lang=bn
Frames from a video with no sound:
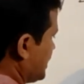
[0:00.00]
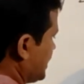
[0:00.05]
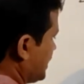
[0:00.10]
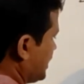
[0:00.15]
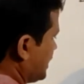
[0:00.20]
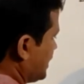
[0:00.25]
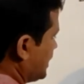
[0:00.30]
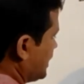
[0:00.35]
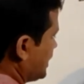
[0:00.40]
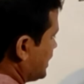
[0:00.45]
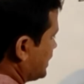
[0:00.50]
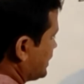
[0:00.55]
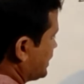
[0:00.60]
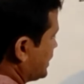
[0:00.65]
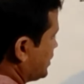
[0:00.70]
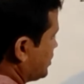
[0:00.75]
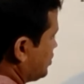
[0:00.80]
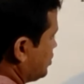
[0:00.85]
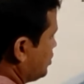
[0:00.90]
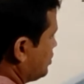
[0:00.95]
এখানে কি লেখা
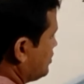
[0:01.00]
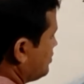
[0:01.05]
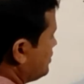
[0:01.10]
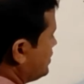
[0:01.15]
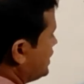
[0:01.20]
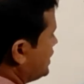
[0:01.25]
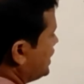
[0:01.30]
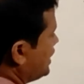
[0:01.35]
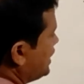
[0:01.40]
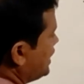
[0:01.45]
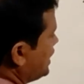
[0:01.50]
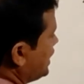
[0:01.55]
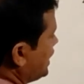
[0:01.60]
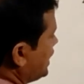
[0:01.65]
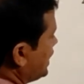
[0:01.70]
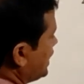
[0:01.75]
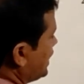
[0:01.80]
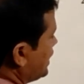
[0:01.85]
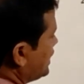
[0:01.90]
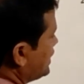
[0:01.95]
যায় কোন
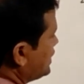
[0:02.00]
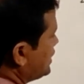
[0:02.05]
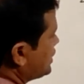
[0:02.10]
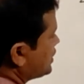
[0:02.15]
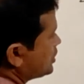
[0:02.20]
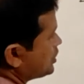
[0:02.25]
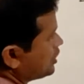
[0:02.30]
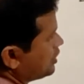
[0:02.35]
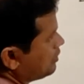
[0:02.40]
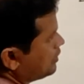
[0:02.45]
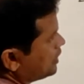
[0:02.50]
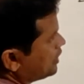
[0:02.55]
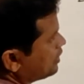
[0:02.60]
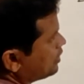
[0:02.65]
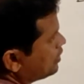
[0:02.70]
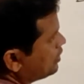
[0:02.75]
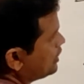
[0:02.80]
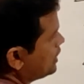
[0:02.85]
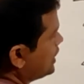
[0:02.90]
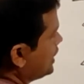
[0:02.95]
বিএডি সমান
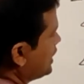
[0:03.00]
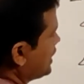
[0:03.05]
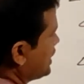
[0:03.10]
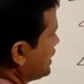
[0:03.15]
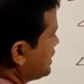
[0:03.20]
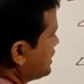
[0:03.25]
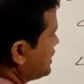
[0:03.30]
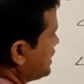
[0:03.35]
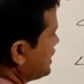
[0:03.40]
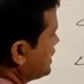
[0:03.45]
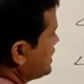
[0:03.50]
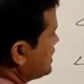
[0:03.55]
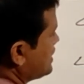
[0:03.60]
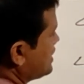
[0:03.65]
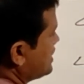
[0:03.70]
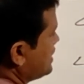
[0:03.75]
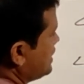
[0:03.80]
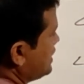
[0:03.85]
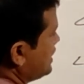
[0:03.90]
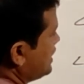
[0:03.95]
কোন কি লেখা যায়
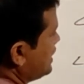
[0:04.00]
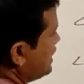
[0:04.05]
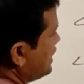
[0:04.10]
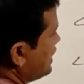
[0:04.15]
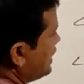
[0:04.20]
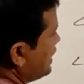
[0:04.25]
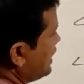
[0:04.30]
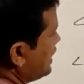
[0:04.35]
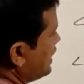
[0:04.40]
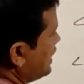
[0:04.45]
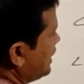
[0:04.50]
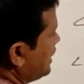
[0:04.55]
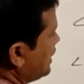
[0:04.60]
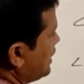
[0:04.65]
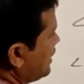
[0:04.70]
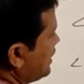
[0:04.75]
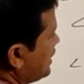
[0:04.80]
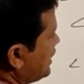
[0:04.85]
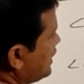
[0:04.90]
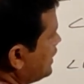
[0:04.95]
সিএই
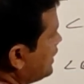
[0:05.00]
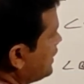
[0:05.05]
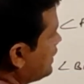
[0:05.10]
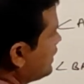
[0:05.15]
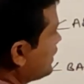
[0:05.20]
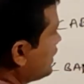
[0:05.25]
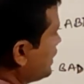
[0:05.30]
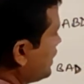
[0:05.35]
e।